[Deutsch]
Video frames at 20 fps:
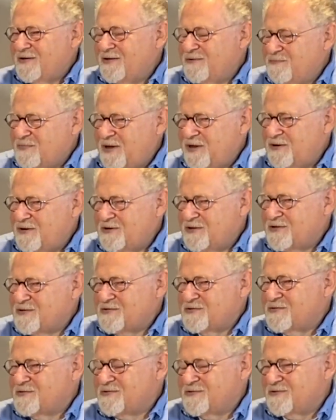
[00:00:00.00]
die meine, das
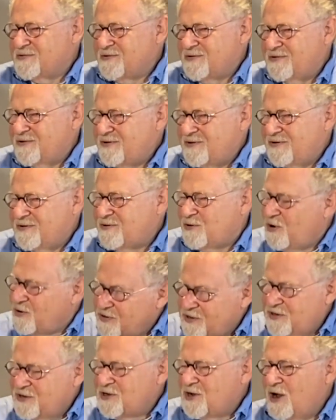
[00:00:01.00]
äh,
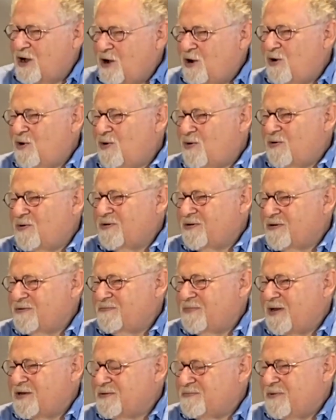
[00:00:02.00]
konnte ich ja auch
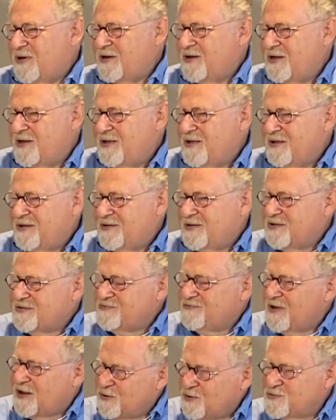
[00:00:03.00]
und manchmal,
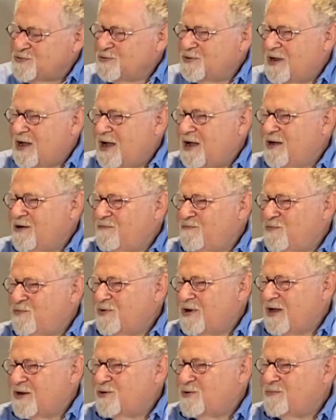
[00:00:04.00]
das war noch so eine
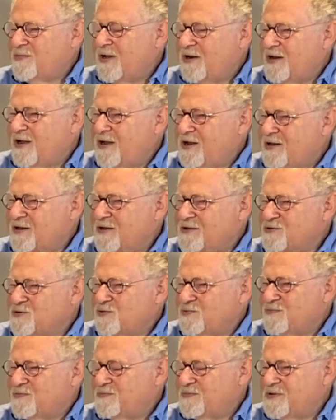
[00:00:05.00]
Angewohnheit, um meine Eltern
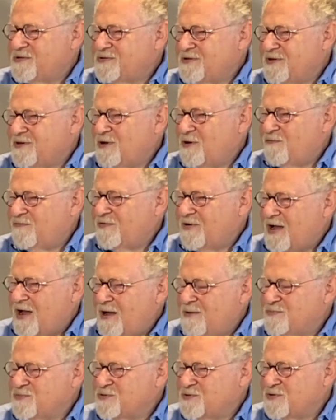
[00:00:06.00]
so ein bisschen auf den
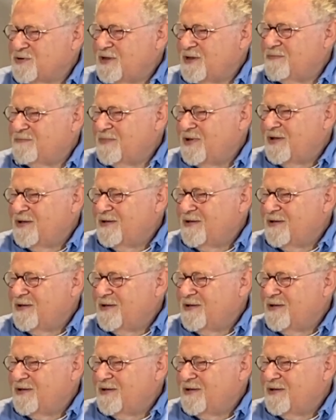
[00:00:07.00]
Arm zu nehmen,